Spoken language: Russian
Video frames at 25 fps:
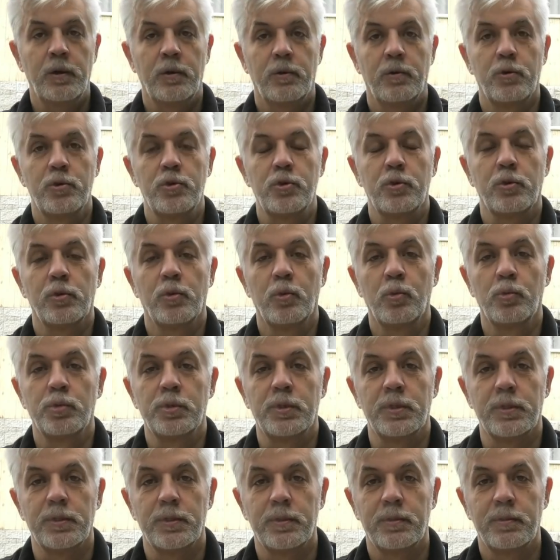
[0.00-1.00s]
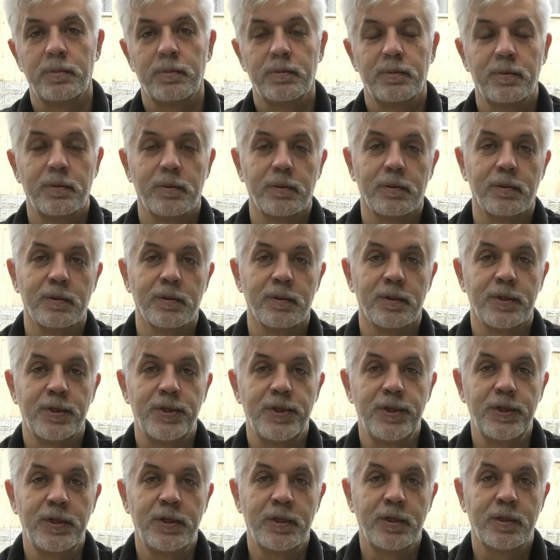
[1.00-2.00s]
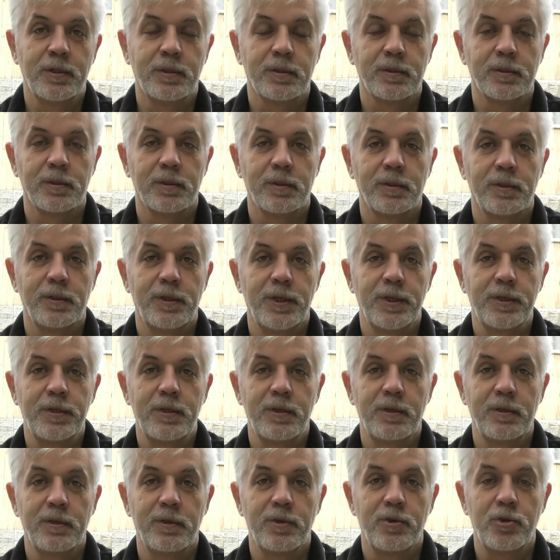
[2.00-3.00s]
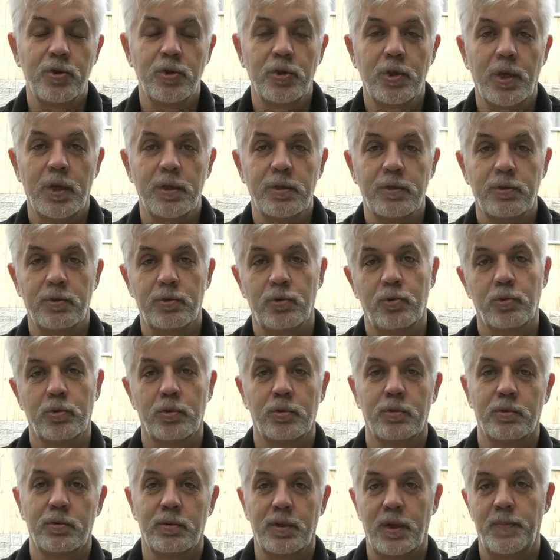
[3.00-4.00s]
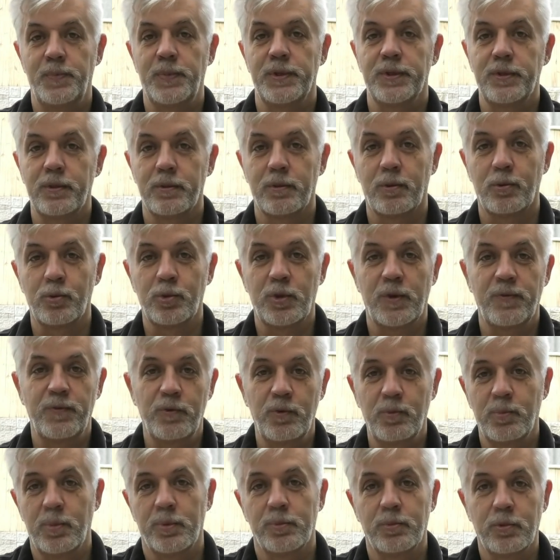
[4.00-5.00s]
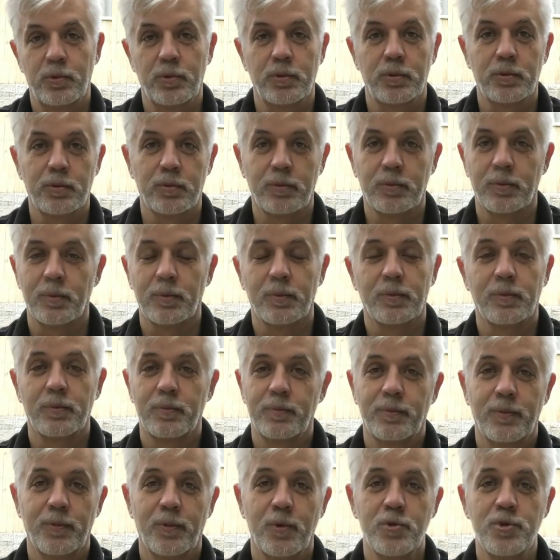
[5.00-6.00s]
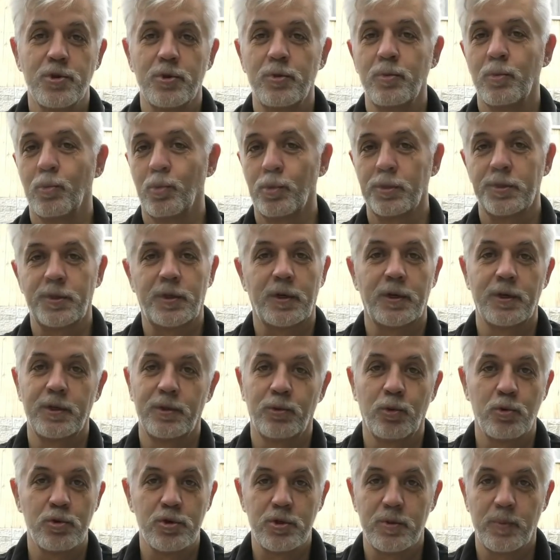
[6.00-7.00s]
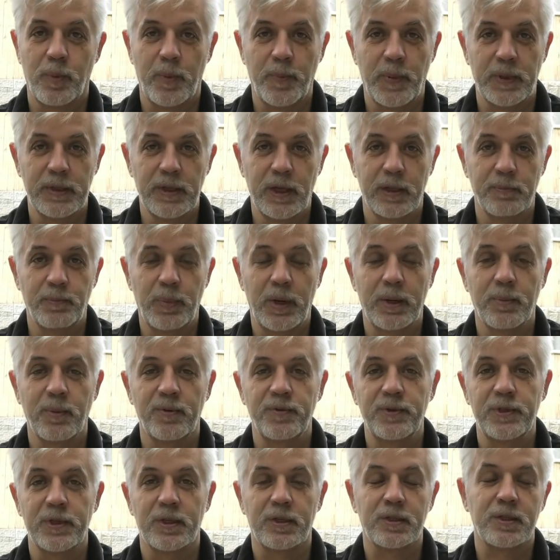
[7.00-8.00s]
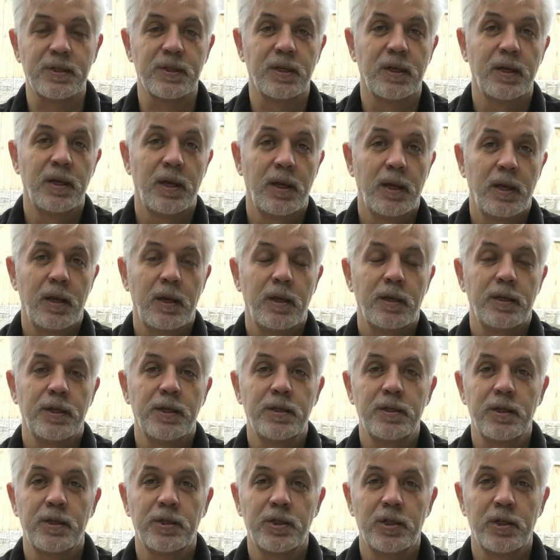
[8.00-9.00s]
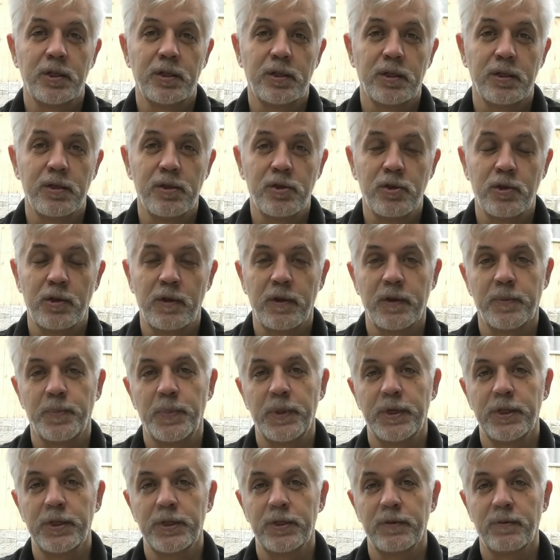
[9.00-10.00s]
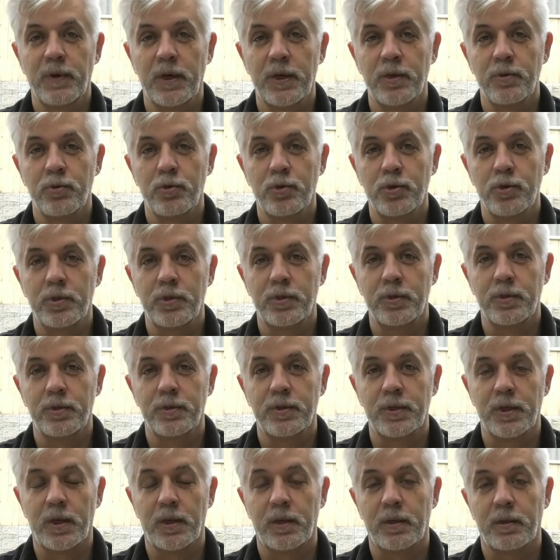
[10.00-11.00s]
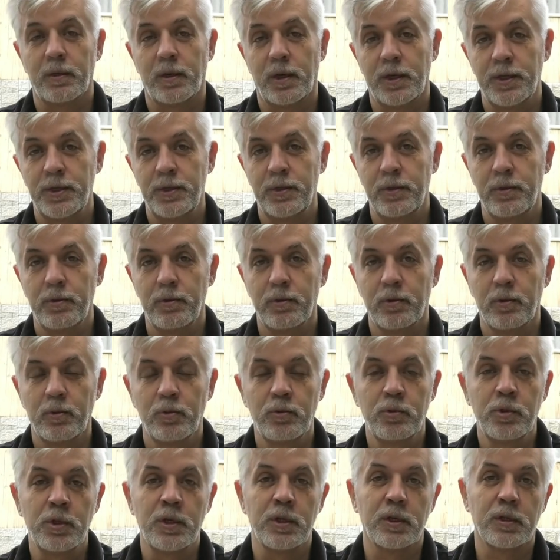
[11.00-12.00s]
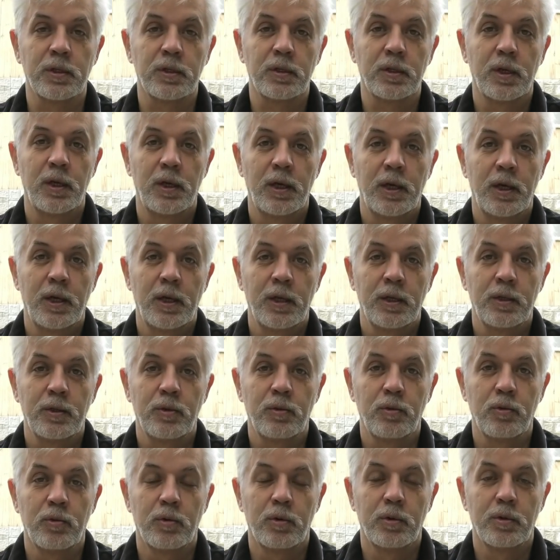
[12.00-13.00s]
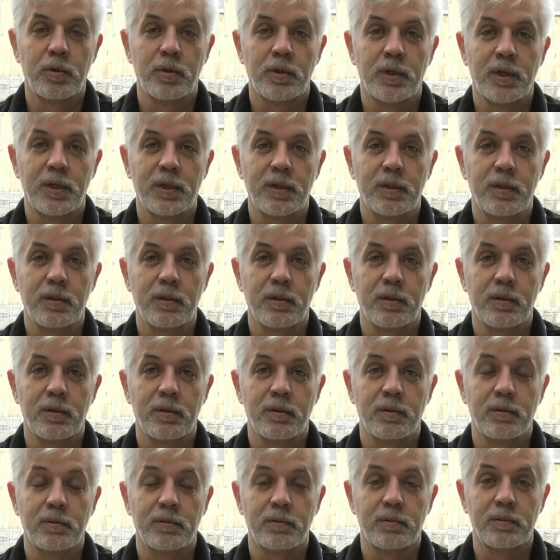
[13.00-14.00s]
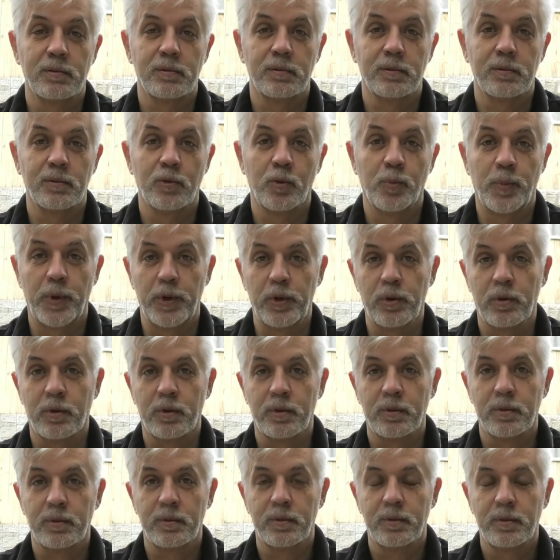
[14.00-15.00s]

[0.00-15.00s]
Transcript: Очень грустный э, стих. Э, если считать, что он написан русофобом, то очень остро и точно попадает прямо в сердце. Если же это человек, переживающий за Россию и русских, то это э, упрек,